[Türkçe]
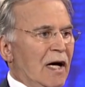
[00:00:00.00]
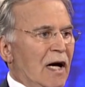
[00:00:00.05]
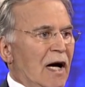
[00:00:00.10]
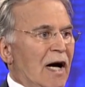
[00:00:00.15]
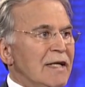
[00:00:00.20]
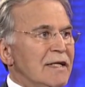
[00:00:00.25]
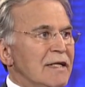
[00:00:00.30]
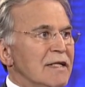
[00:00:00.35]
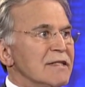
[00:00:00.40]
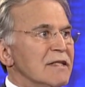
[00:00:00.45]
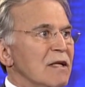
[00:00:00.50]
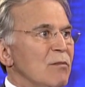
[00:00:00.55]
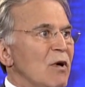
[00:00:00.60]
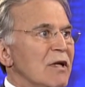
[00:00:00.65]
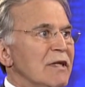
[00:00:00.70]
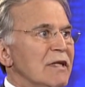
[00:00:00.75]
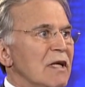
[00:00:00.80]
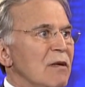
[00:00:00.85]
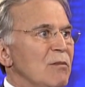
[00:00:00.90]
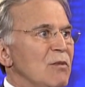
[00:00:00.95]
hangi
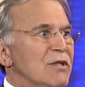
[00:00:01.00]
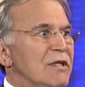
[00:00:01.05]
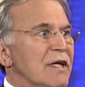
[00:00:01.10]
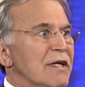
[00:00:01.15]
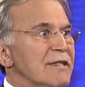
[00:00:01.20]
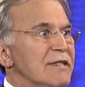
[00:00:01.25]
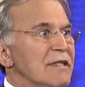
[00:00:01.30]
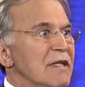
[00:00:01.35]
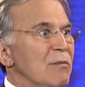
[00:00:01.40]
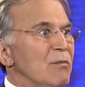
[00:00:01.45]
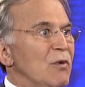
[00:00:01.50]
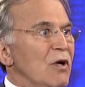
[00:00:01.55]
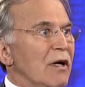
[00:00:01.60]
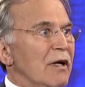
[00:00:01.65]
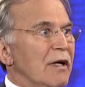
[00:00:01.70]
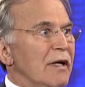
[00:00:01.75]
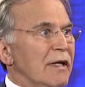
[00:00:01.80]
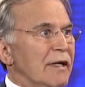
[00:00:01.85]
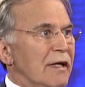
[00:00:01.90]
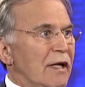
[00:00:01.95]
zaman dilim içerisinde bir
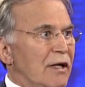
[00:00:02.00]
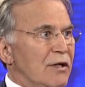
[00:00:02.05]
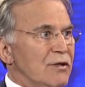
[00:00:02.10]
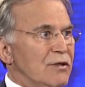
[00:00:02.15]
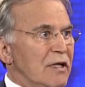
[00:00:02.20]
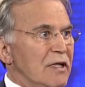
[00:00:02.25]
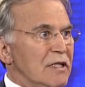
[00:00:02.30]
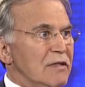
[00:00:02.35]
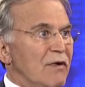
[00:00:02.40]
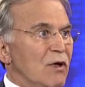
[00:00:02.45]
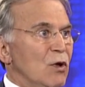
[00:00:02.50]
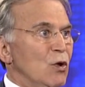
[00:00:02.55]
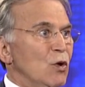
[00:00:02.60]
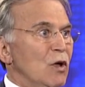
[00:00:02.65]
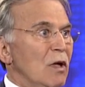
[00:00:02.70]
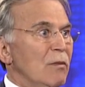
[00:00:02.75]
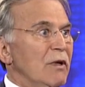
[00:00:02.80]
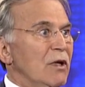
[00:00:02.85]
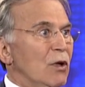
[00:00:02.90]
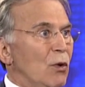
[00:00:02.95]
araya geleceğiz ve
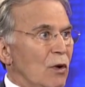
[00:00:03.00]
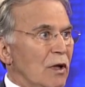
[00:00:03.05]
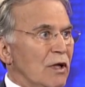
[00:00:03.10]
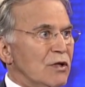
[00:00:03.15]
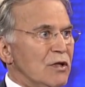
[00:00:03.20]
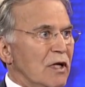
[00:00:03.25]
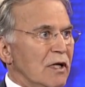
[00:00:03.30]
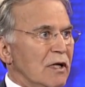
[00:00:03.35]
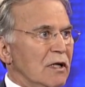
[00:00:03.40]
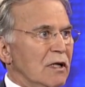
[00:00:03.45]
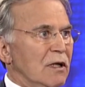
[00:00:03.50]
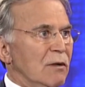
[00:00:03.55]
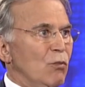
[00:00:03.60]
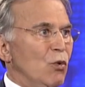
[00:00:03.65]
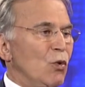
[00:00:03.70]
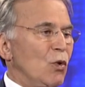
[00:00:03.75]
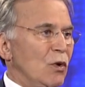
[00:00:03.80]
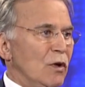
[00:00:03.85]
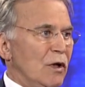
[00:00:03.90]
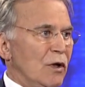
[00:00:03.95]
gündemi ne olacak?
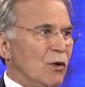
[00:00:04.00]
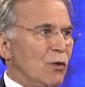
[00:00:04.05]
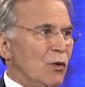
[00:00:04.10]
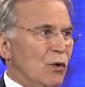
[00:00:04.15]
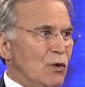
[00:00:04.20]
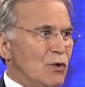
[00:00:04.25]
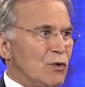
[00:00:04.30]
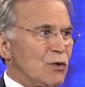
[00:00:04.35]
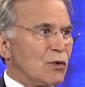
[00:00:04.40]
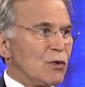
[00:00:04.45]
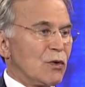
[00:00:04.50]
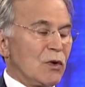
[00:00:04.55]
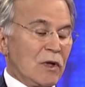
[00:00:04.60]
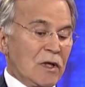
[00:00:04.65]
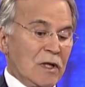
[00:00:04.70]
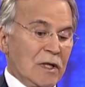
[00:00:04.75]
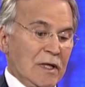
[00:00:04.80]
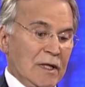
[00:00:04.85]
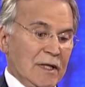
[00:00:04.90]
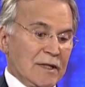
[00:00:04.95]
Bu konuları görüştük.
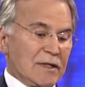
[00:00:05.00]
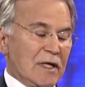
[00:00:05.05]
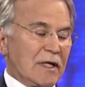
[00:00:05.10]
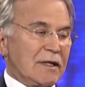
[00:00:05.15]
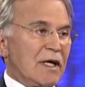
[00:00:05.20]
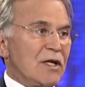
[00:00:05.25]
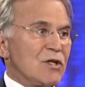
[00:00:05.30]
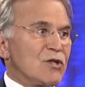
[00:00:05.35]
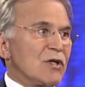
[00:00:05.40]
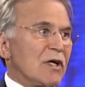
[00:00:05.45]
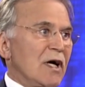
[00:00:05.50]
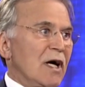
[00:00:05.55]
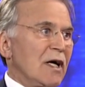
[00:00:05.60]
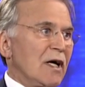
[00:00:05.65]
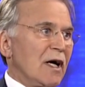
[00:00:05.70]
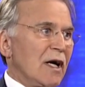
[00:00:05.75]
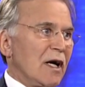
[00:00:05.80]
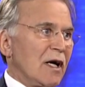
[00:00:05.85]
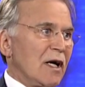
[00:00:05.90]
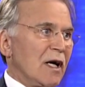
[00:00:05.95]
Zaten çıkan
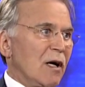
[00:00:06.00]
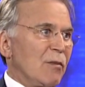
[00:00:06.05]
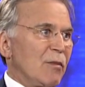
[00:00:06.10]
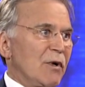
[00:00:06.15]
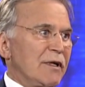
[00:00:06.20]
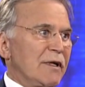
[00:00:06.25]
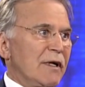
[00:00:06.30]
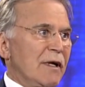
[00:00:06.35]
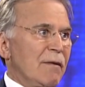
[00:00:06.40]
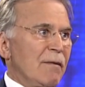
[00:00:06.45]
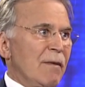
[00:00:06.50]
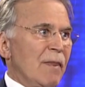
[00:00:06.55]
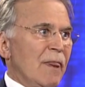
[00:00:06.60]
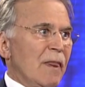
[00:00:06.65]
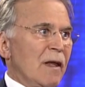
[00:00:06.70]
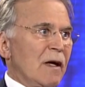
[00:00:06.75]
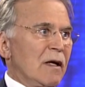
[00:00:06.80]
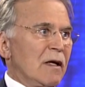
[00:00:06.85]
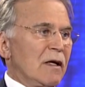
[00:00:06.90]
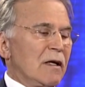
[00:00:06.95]
kararnamede
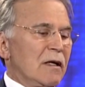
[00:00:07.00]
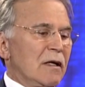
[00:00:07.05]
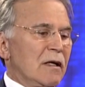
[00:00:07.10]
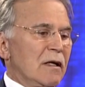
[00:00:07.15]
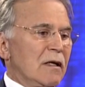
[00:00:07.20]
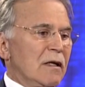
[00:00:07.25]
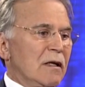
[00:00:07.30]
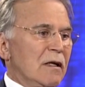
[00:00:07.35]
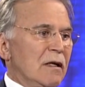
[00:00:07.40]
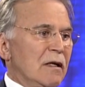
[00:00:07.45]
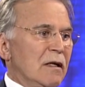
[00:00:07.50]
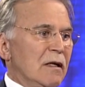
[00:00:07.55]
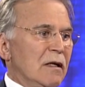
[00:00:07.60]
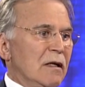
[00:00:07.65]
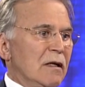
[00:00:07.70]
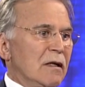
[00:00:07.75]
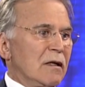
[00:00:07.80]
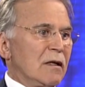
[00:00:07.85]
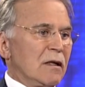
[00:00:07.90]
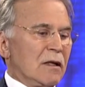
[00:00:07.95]
e,
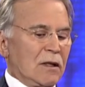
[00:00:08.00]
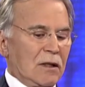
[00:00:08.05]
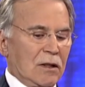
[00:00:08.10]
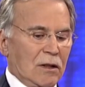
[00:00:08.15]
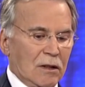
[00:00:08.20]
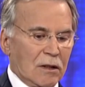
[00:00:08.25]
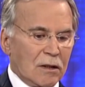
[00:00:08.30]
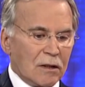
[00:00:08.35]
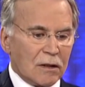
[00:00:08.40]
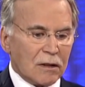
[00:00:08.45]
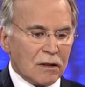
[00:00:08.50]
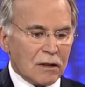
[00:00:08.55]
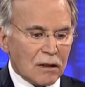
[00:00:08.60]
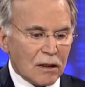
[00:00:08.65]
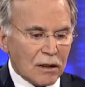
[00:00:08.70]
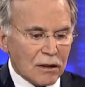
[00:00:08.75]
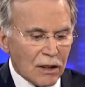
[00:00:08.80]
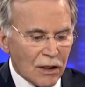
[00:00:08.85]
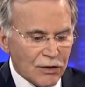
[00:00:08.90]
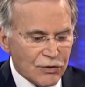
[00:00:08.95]
e,
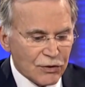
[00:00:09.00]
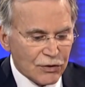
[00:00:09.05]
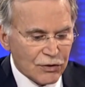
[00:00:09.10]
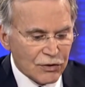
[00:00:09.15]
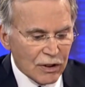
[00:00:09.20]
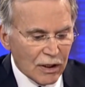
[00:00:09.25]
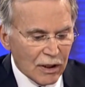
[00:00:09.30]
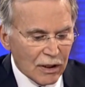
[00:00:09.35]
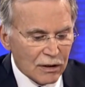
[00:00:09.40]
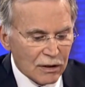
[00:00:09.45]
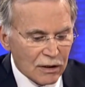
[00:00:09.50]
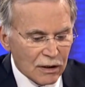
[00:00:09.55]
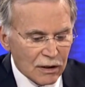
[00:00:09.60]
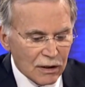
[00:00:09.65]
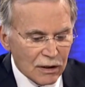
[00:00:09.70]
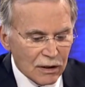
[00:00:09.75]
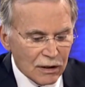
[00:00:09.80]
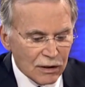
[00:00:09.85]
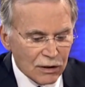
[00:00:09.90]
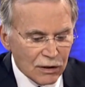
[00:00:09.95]
açıkça
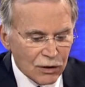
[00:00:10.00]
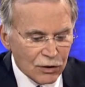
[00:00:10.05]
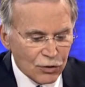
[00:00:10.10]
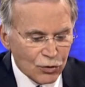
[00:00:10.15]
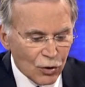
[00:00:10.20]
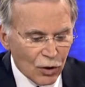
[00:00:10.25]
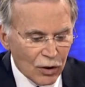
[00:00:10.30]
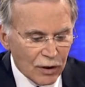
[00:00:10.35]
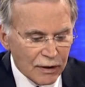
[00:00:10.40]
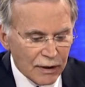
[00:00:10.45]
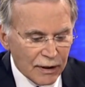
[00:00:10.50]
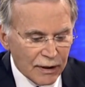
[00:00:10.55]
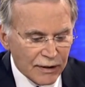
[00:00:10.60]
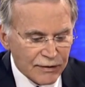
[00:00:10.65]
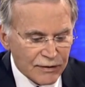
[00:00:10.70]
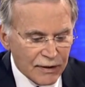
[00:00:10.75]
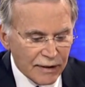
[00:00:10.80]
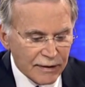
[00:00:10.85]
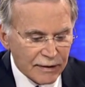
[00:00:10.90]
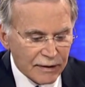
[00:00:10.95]
e, şöyle de
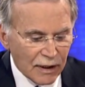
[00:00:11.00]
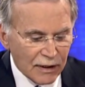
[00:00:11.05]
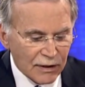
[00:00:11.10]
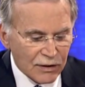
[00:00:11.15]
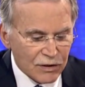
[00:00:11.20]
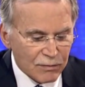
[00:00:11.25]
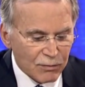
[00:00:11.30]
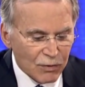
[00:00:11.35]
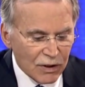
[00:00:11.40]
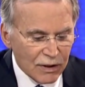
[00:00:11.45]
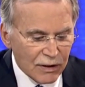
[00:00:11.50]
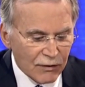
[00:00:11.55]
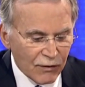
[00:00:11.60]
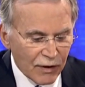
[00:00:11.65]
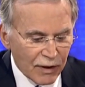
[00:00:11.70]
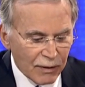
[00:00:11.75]
yazar, yanlış bilgi